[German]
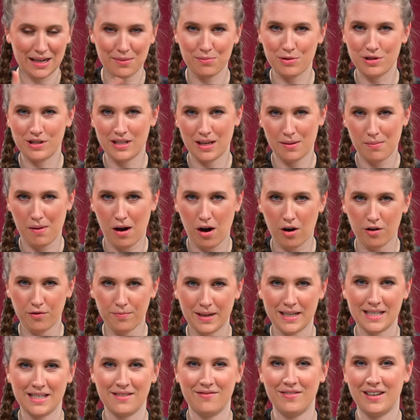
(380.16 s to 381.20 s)
Da müsst ihr immer
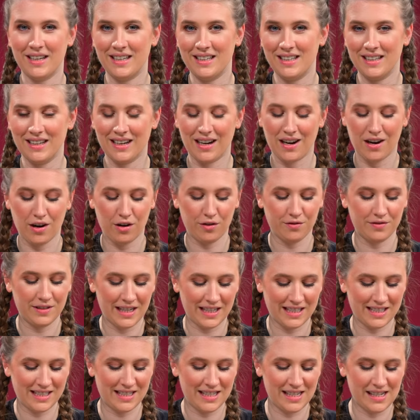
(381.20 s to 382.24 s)
aufpassen, wenn ihr auf
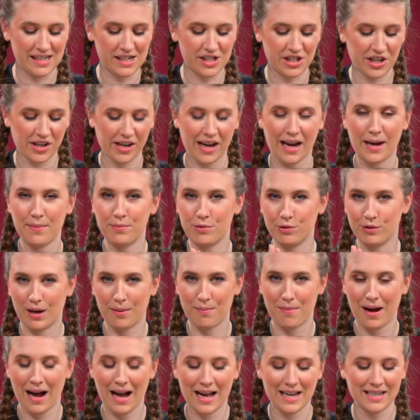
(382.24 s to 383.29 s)
Textil schreibt oder
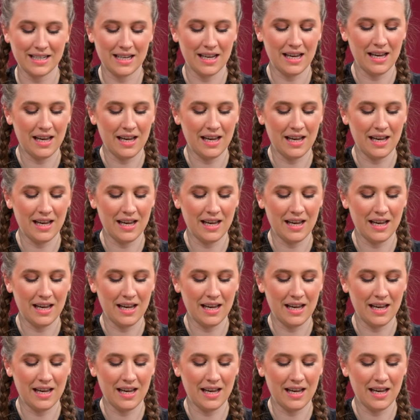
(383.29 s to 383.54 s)
malt,